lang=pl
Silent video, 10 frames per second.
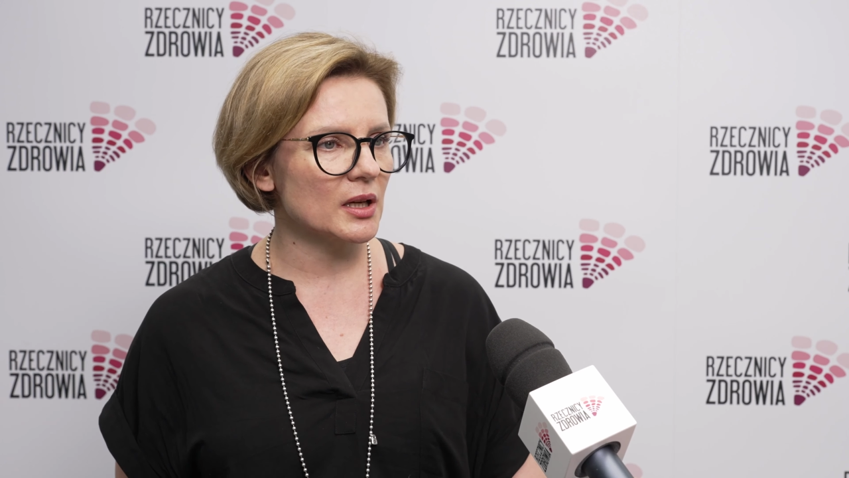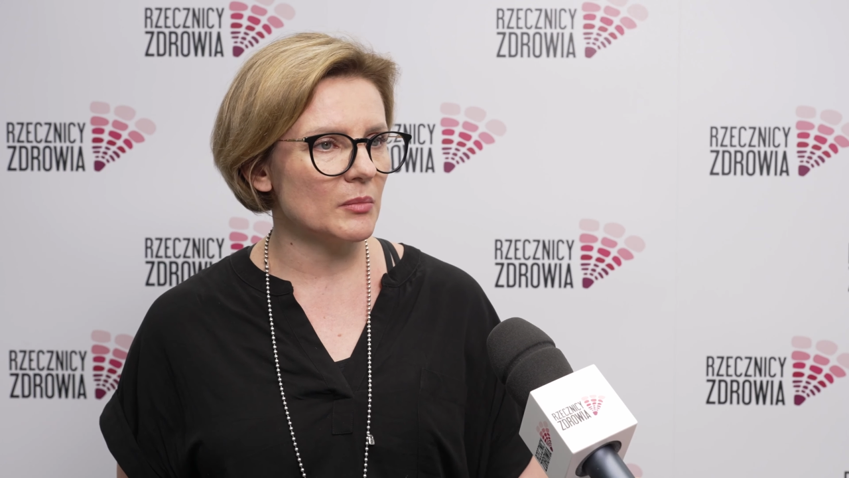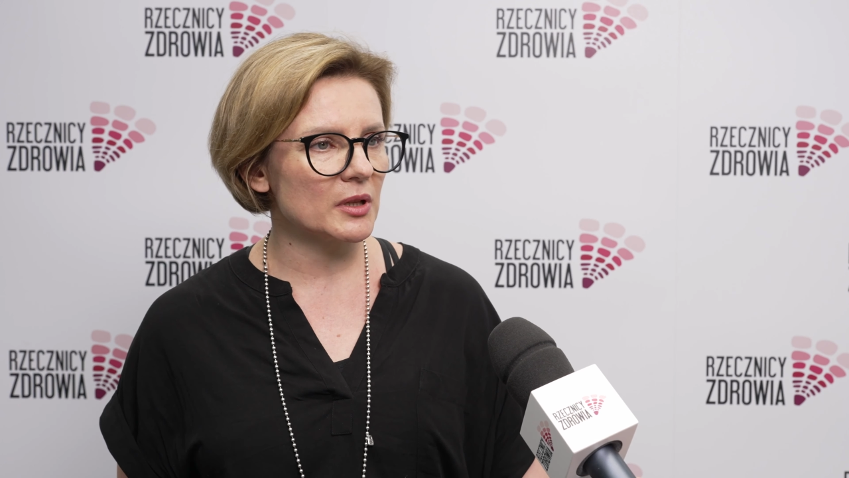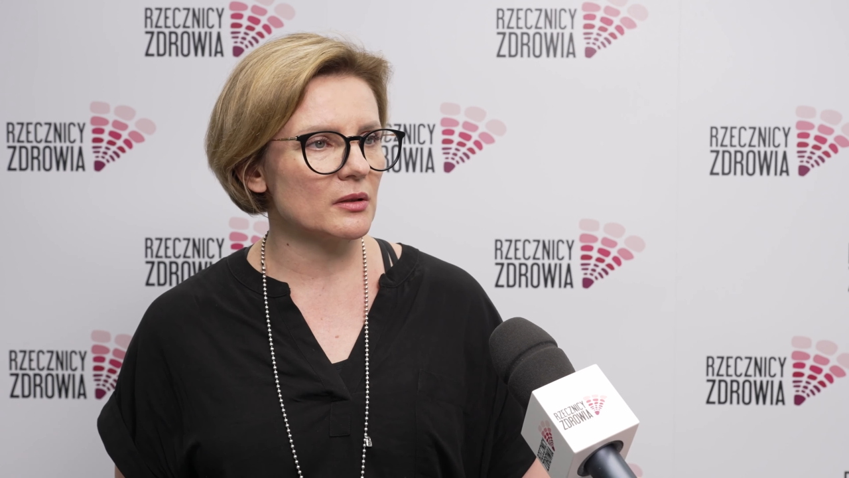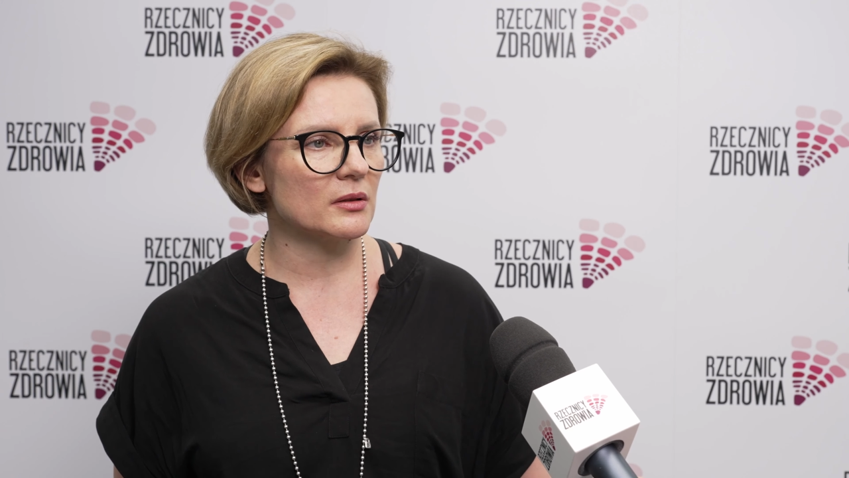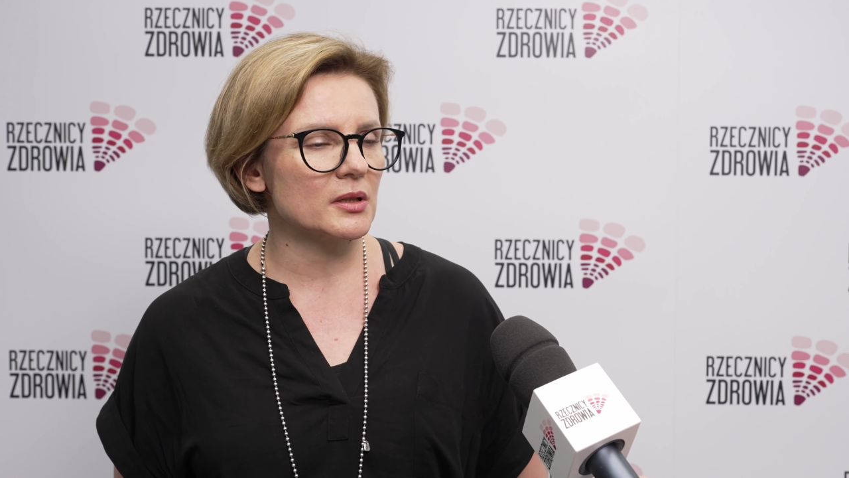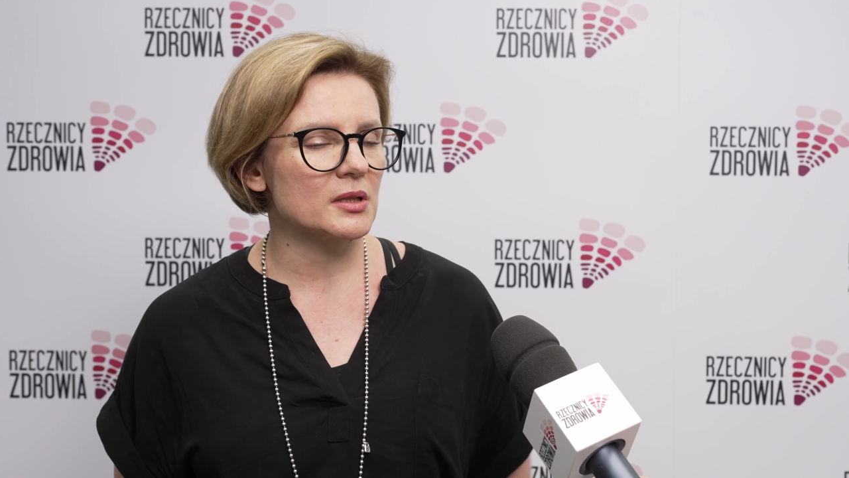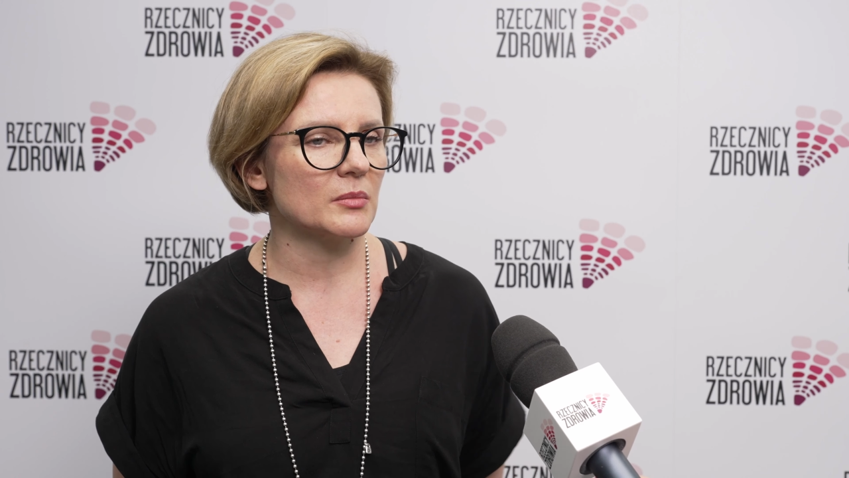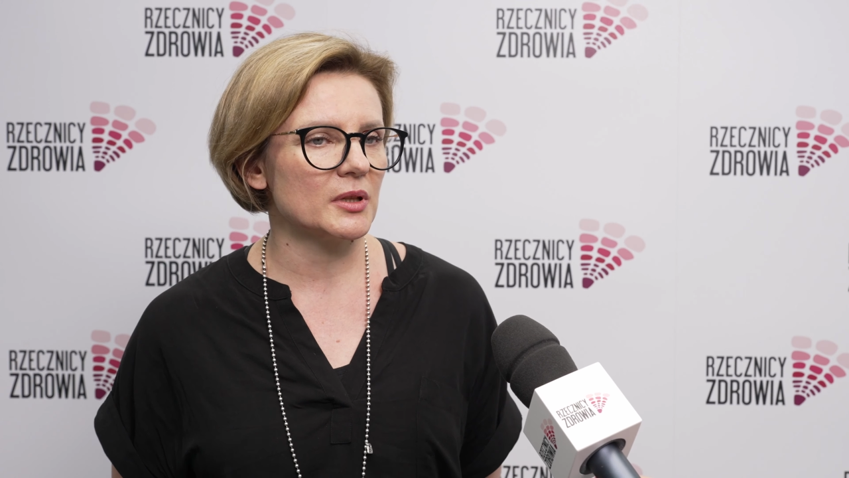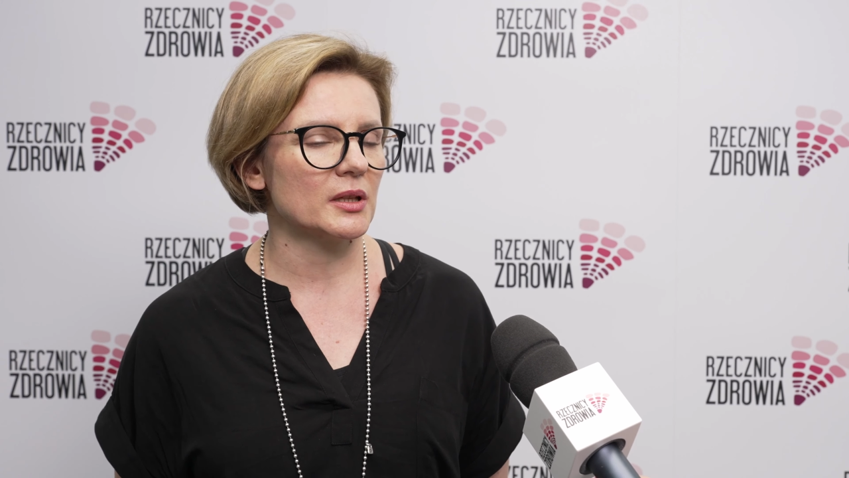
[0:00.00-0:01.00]

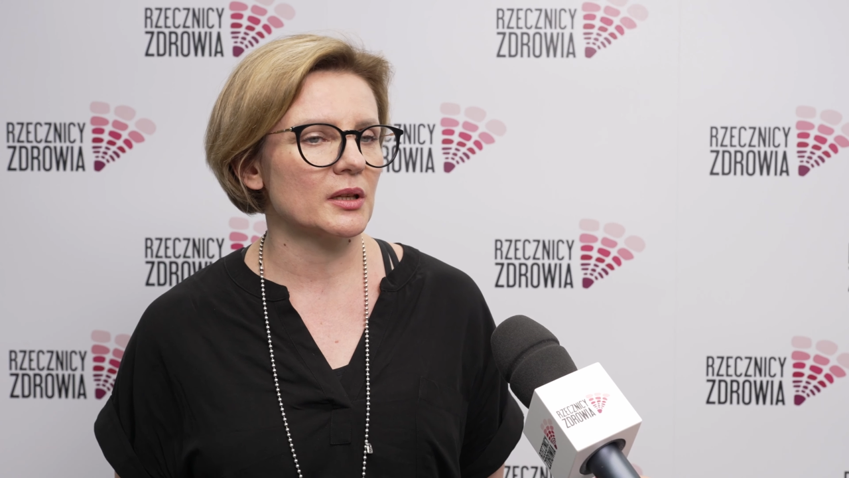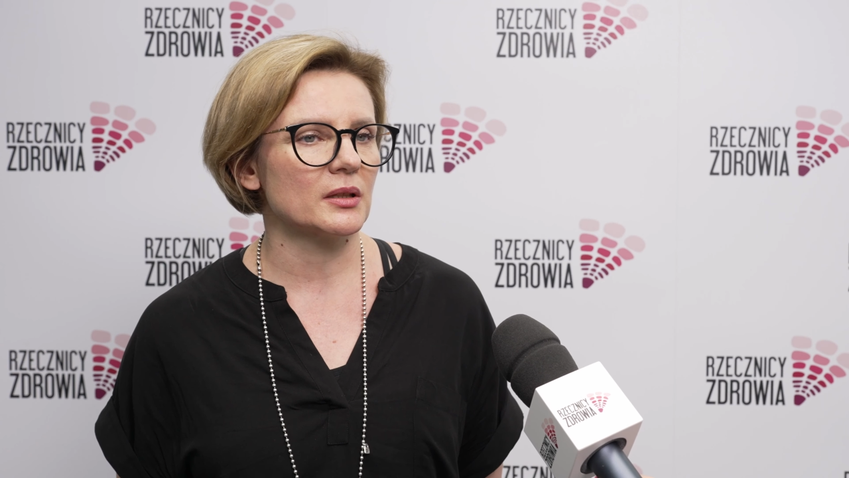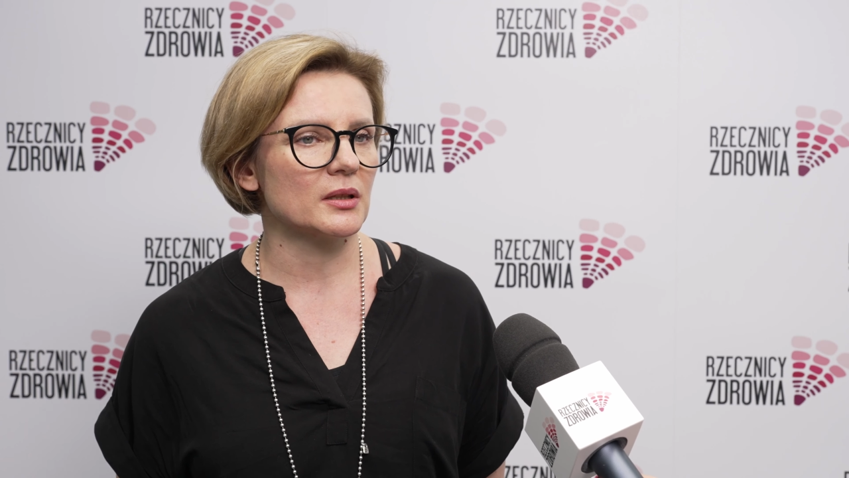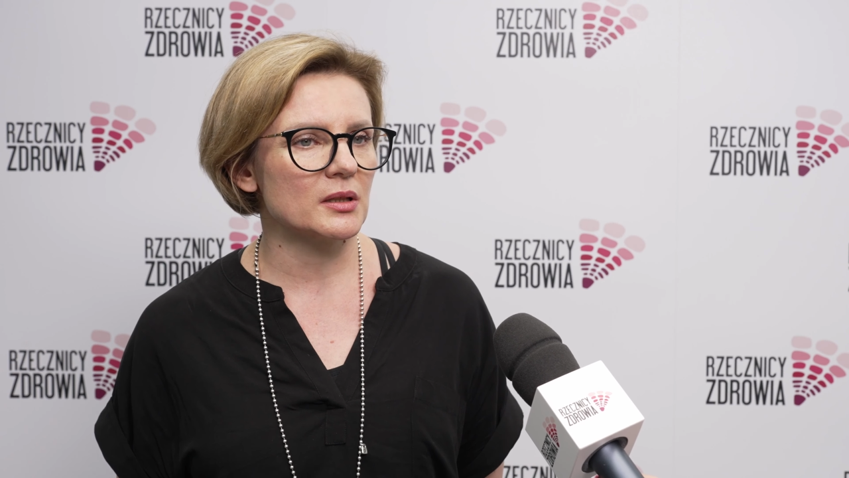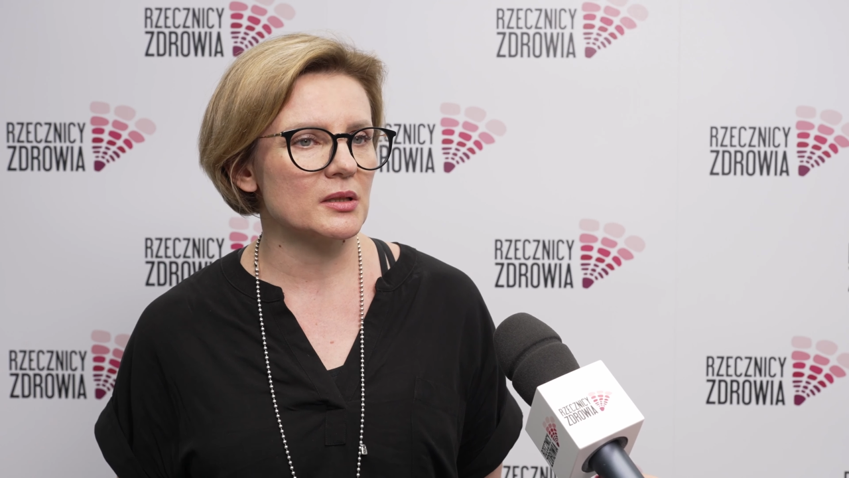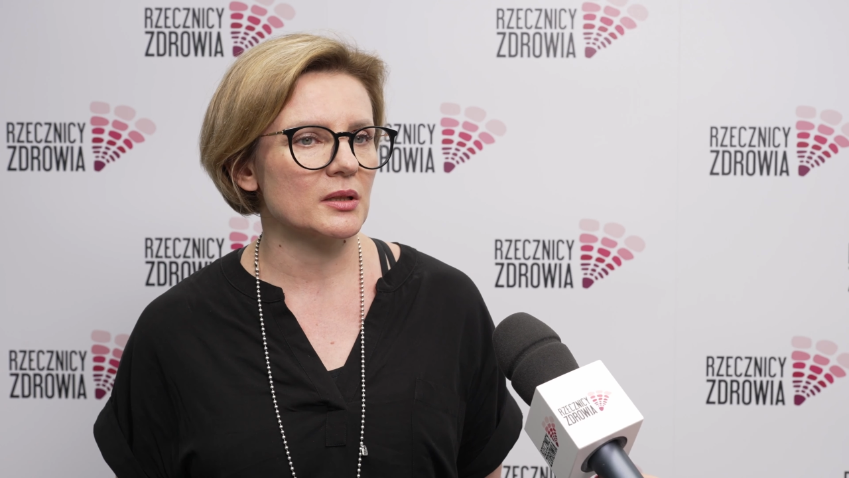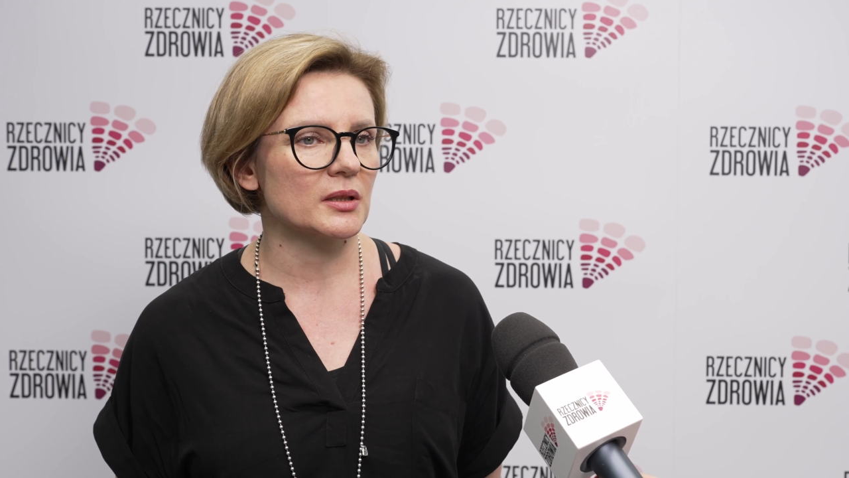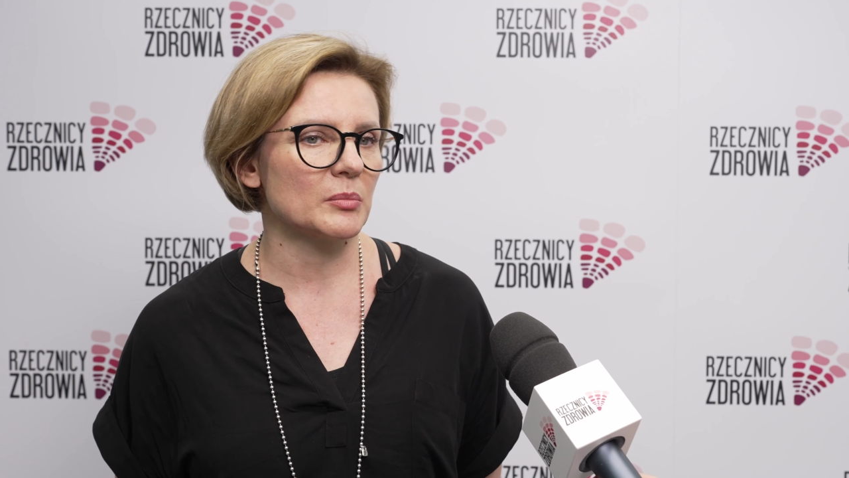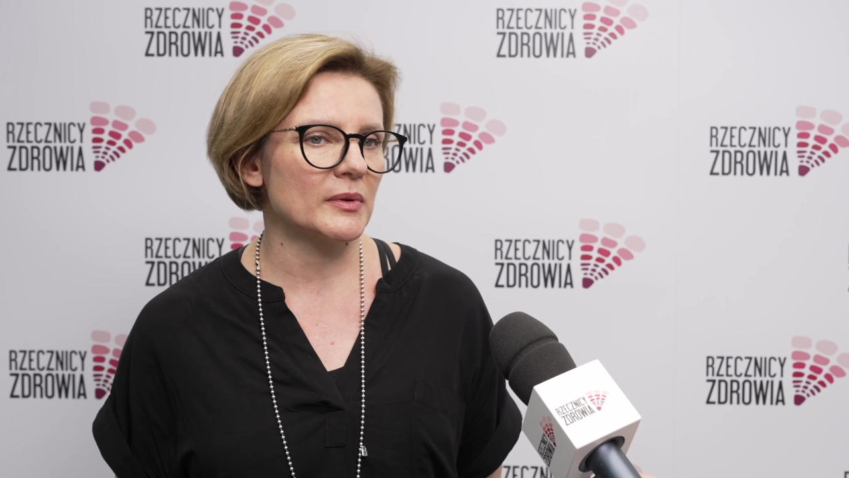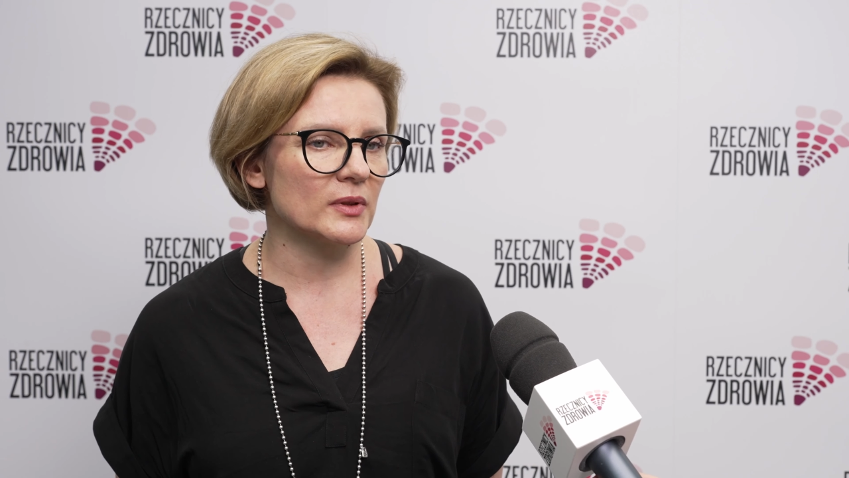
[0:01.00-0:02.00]
hematologicznych badaniach genetycznych
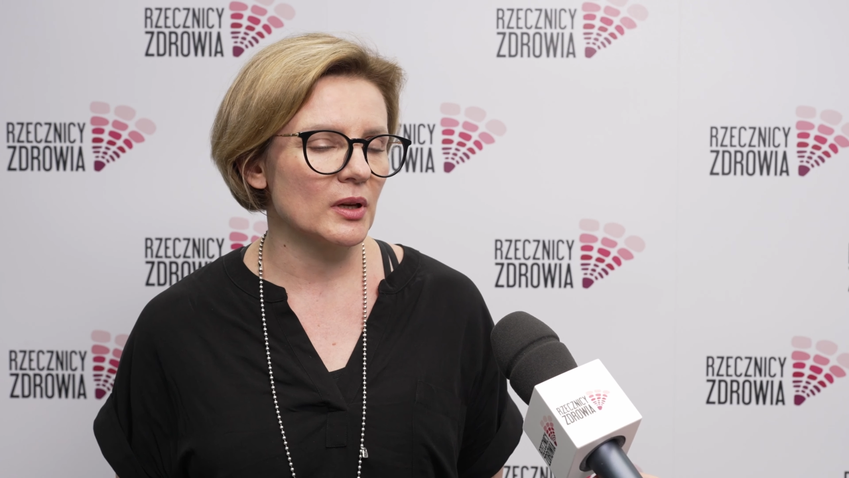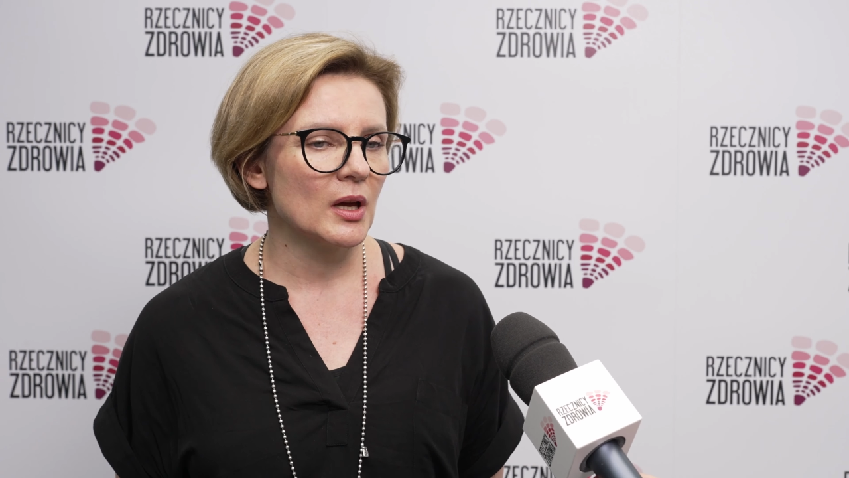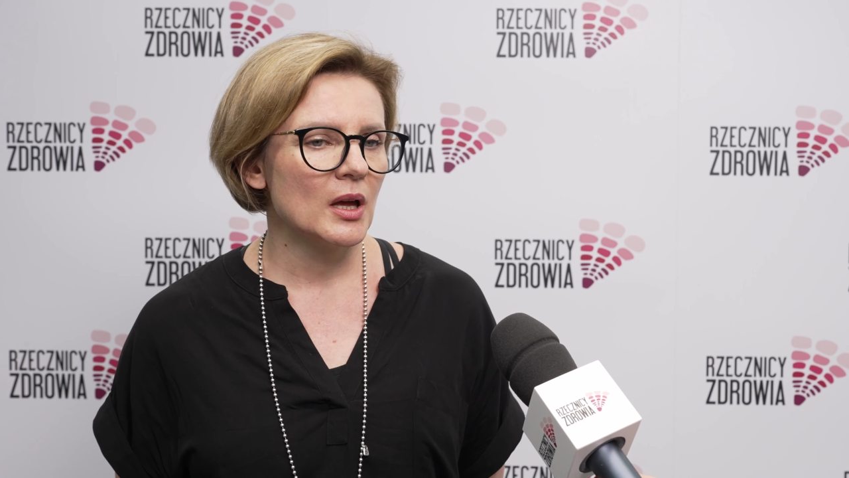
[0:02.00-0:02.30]
na pewno